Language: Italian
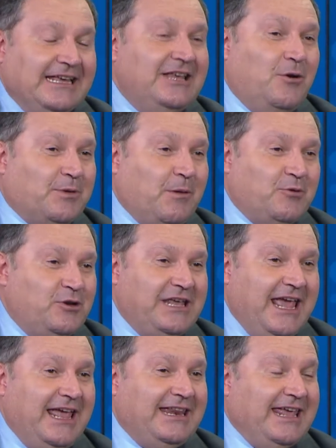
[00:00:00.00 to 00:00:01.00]
io proprio
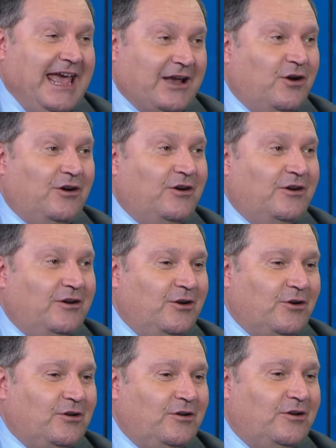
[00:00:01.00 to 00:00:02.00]
ieri ecco,
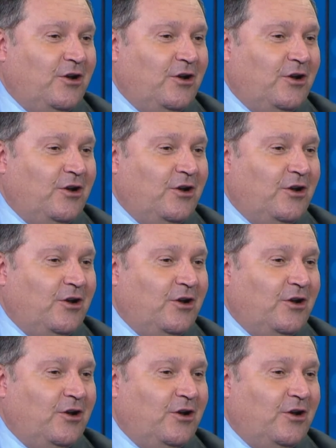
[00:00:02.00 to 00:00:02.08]
l'ho